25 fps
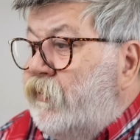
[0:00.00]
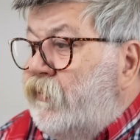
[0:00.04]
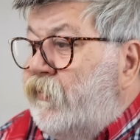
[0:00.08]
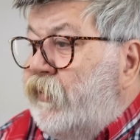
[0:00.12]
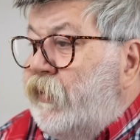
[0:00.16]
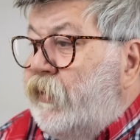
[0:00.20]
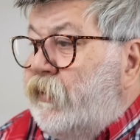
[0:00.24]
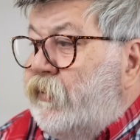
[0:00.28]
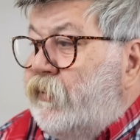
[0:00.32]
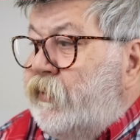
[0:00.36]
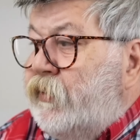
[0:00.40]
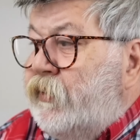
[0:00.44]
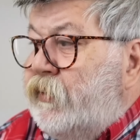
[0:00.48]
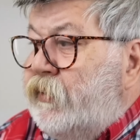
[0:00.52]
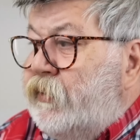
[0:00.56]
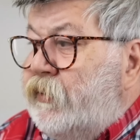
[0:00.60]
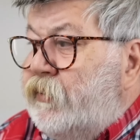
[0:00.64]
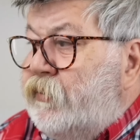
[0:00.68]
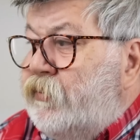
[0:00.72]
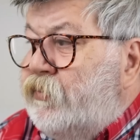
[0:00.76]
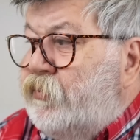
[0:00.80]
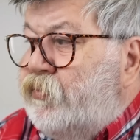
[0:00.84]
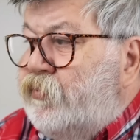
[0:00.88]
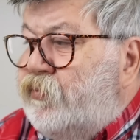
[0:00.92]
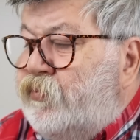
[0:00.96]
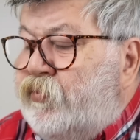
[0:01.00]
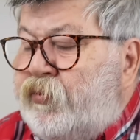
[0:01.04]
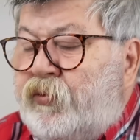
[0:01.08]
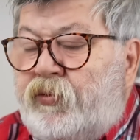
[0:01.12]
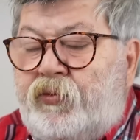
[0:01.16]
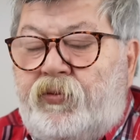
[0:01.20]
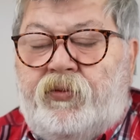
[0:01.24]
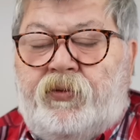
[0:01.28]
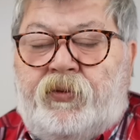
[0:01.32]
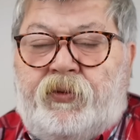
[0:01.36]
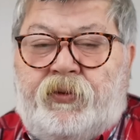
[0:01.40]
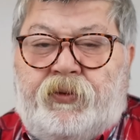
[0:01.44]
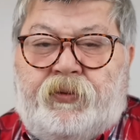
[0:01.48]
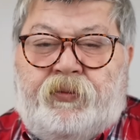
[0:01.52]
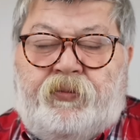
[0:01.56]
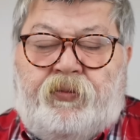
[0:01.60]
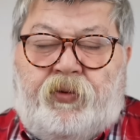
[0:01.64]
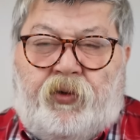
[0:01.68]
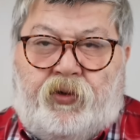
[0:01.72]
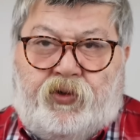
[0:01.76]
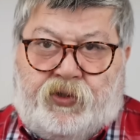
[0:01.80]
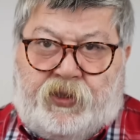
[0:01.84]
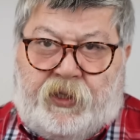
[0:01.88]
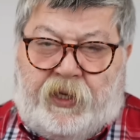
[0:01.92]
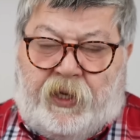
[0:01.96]
Ve e, bu e,
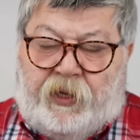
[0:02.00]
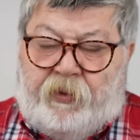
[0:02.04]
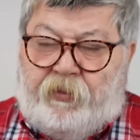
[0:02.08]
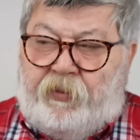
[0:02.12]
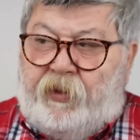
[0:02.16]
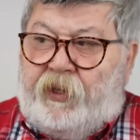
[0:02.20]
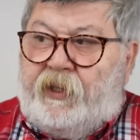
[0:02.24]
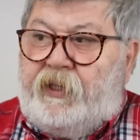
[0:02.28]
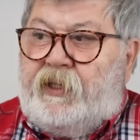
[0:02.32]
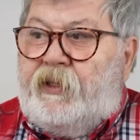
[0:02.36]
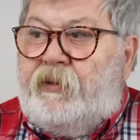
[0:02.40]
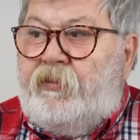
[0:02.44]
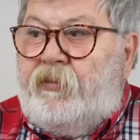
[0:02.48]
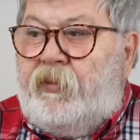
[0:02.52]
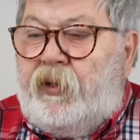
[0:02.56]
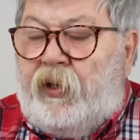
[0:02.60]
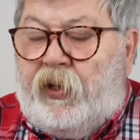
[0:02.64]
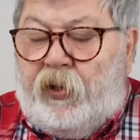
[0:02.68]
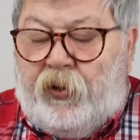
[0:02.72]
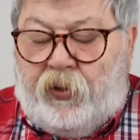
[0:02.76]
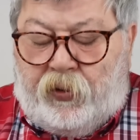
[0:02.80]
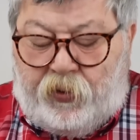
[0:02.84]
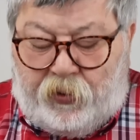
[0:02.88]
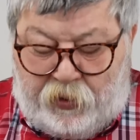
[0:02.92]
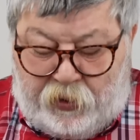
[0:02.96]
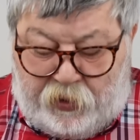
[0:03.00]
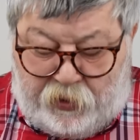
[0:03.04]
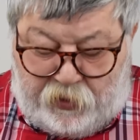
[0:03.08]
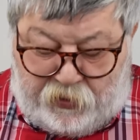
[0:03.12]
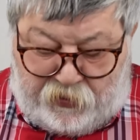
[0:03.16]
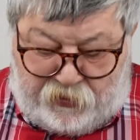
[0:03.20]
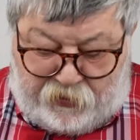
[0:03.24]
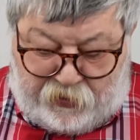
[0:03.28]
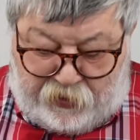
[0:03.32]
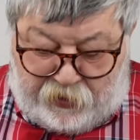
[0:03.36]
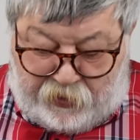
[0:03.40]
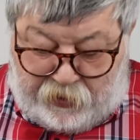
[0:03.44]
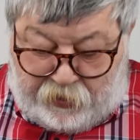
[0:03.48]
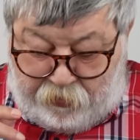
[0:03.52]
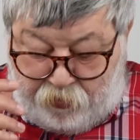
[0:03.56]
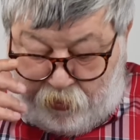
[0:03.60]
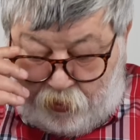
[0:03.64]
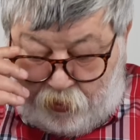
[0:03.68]
borçlanma 20 milyon e, TL